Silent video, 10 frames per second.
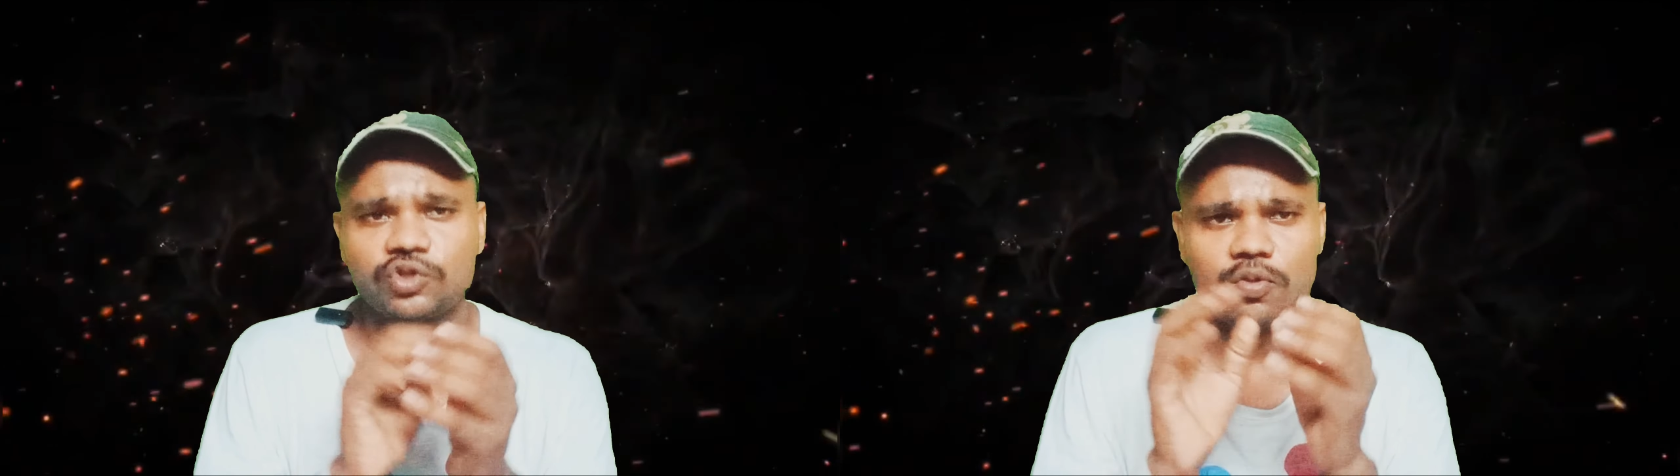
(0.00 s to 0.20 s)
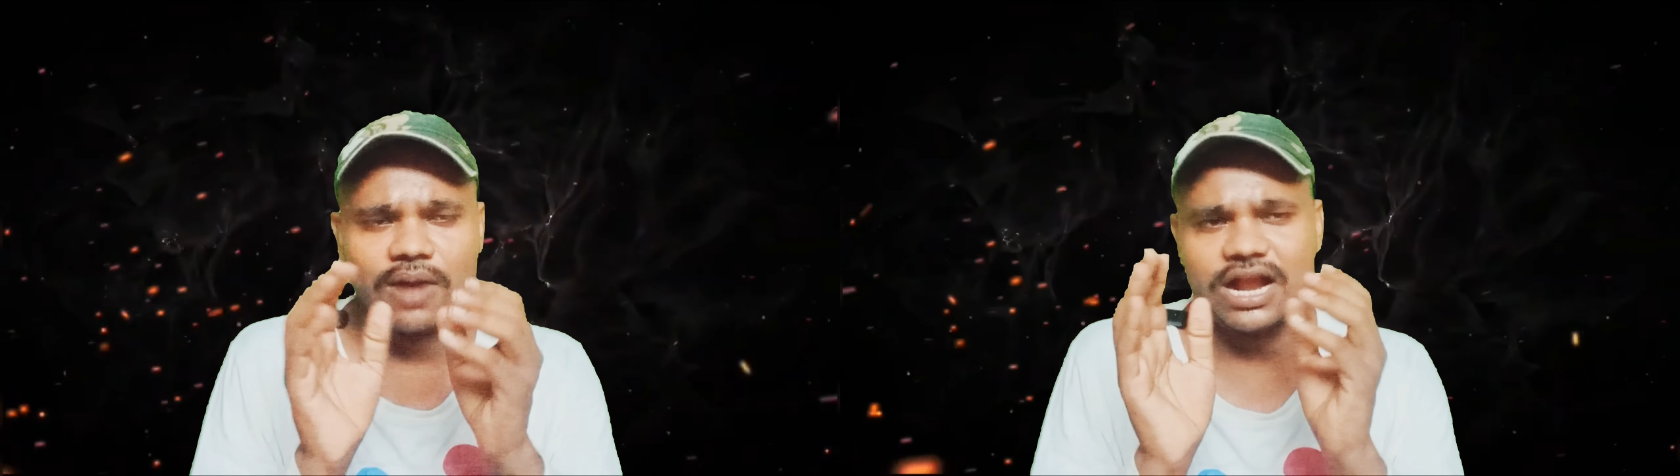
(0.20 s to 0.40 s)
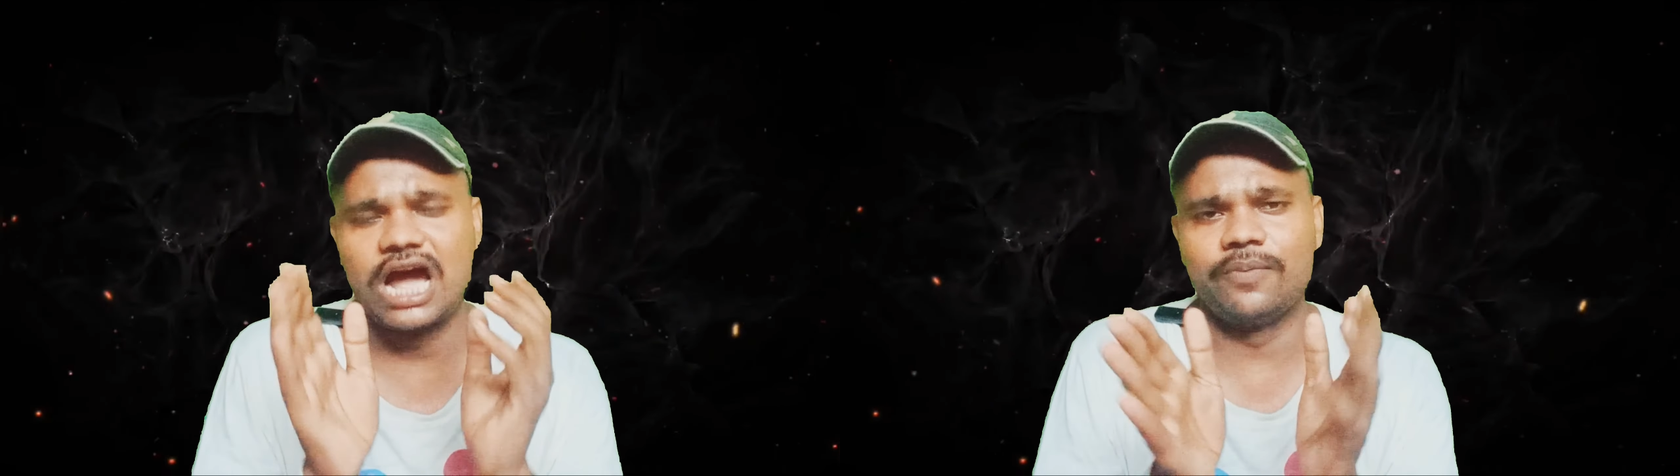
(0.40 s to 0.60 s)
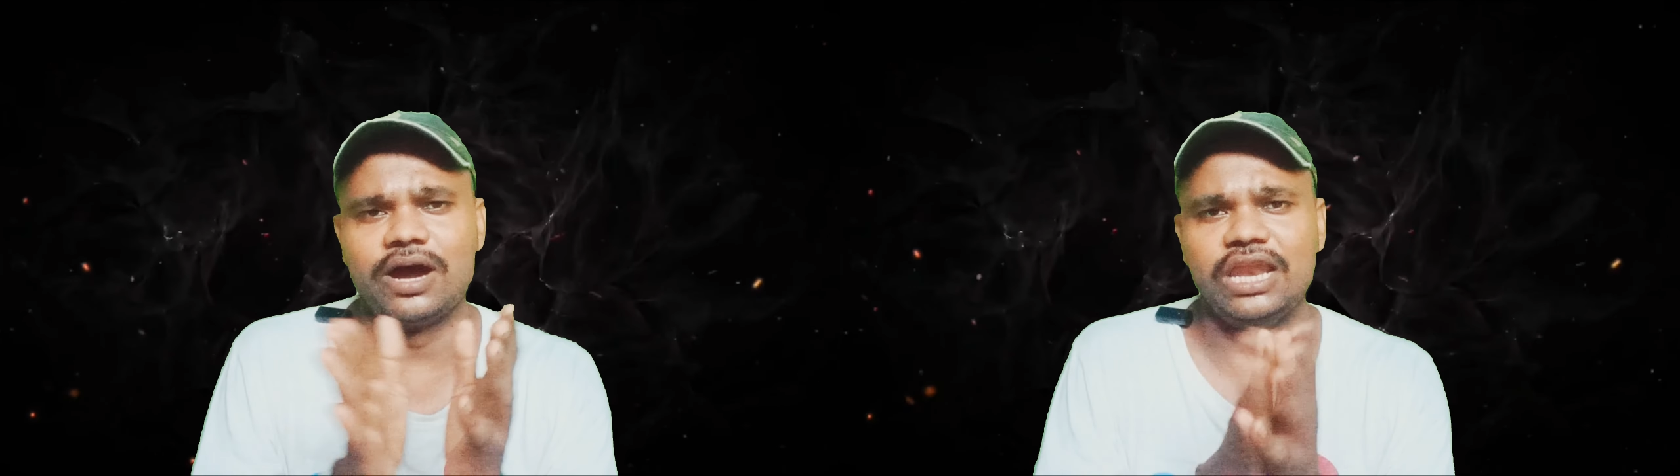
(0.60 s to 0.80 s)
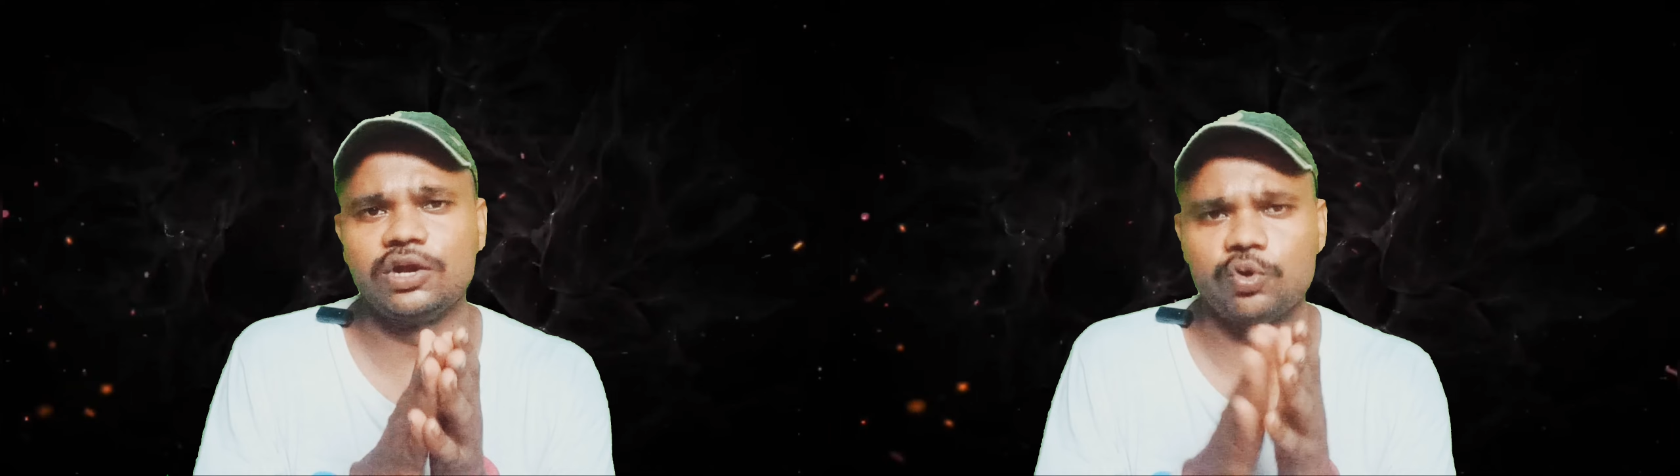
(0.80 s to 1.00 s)
तो मकान
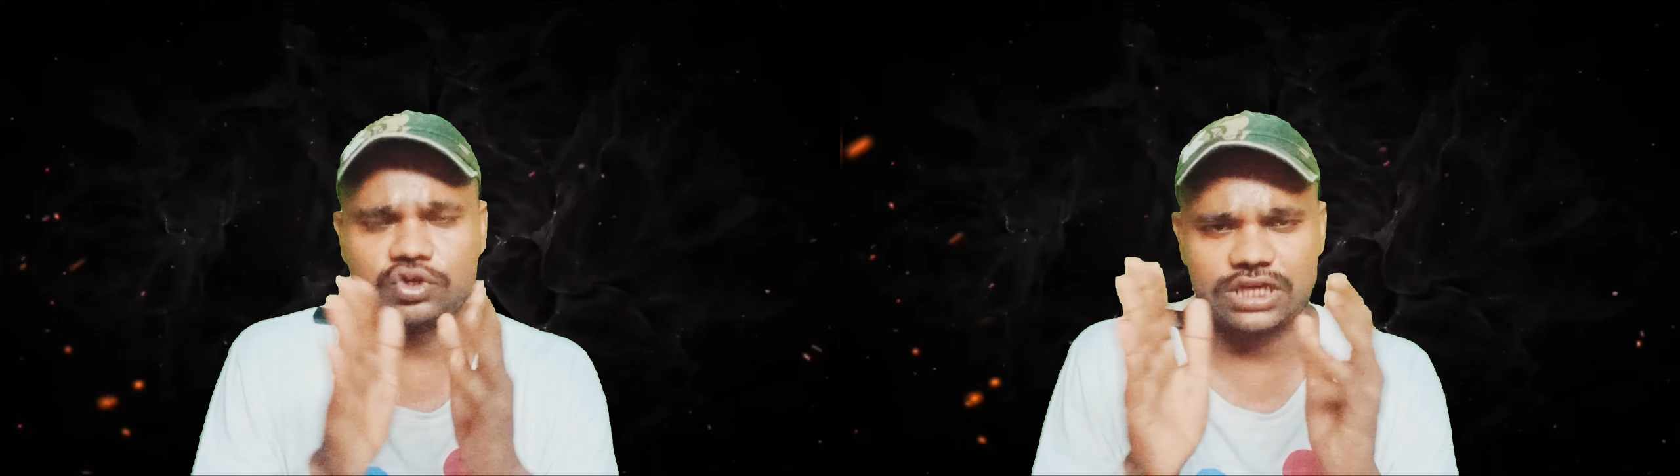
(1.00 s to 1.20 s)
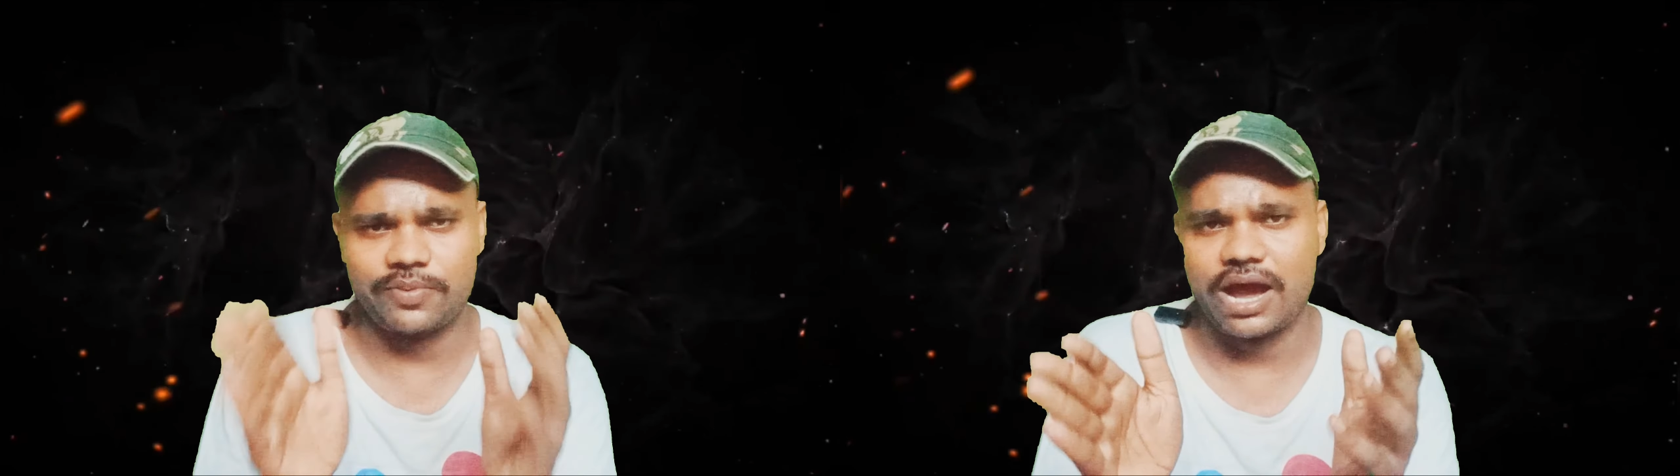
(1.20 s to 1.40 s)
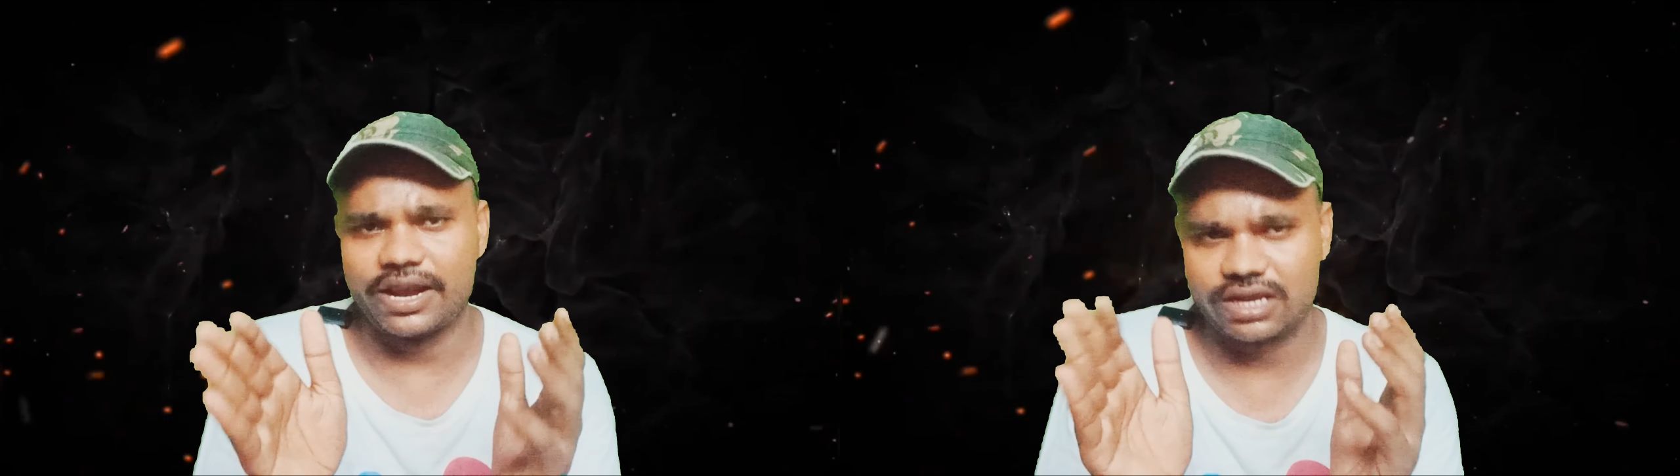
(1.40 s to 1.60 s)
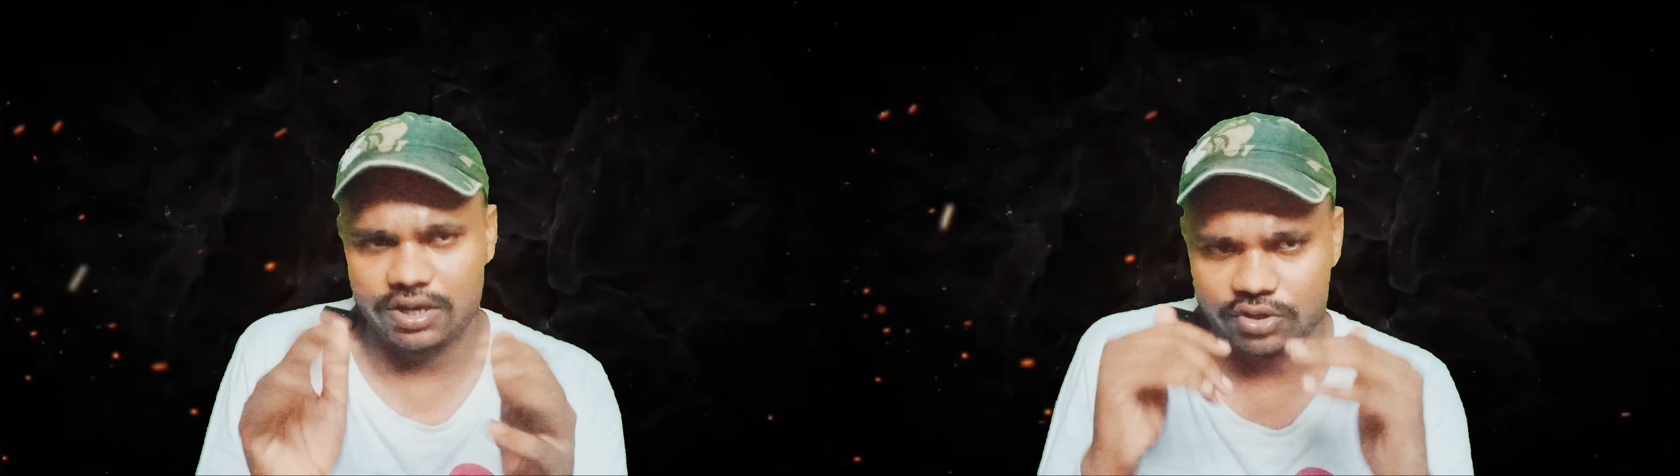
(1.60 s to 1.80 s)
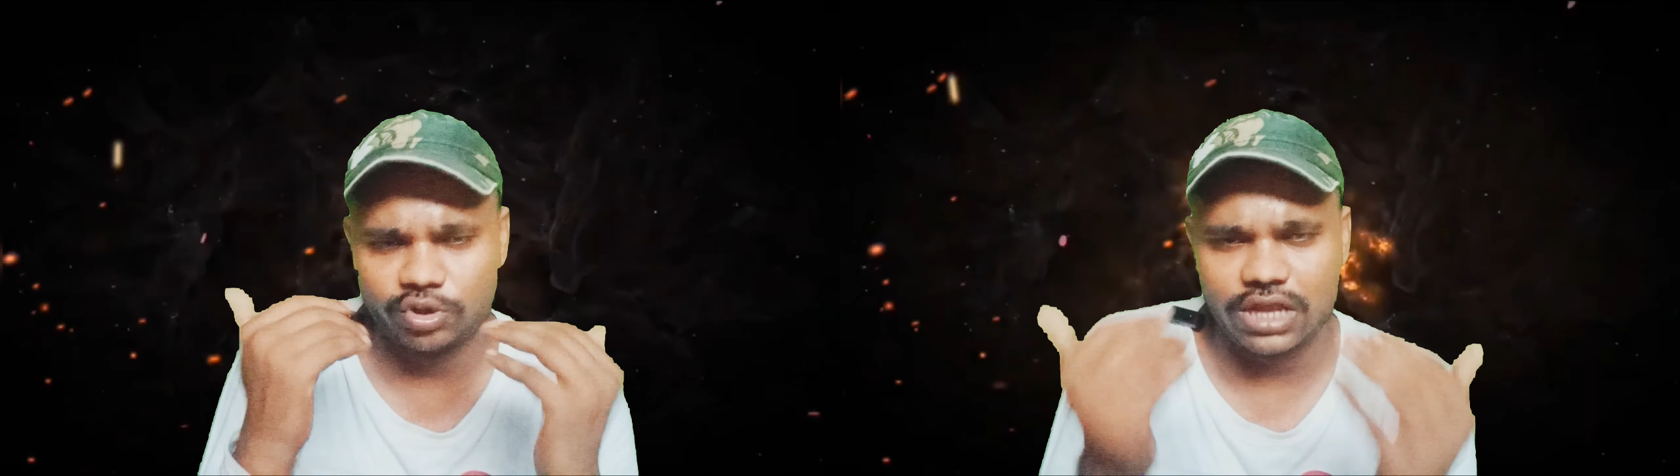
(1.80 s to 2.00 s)
मालिक उस जो